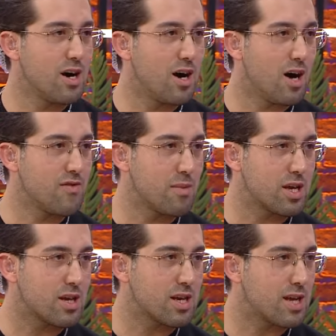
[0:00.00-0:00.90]

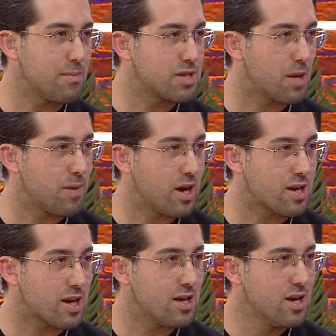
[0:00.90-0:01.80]
AVM'de kitap kitap
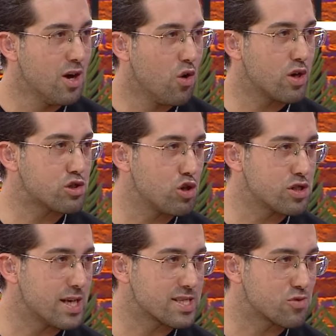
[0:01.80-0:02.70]
bakarken ona söz
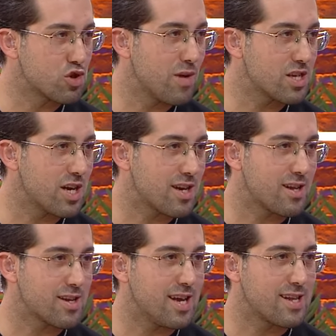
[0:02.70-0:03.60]
yazdım. Çünkü ben
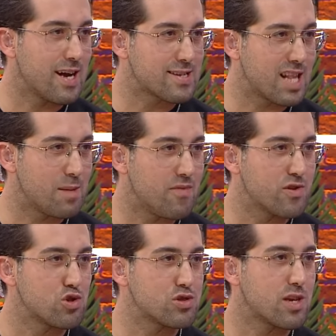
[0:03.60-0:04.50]
şarkıları genelde hatırlamam ve
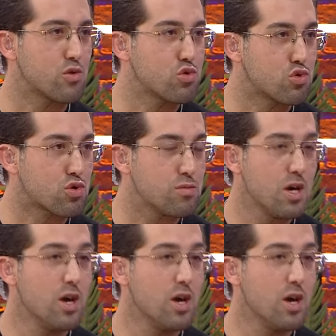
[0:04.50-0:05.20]
sözlerini uydururum.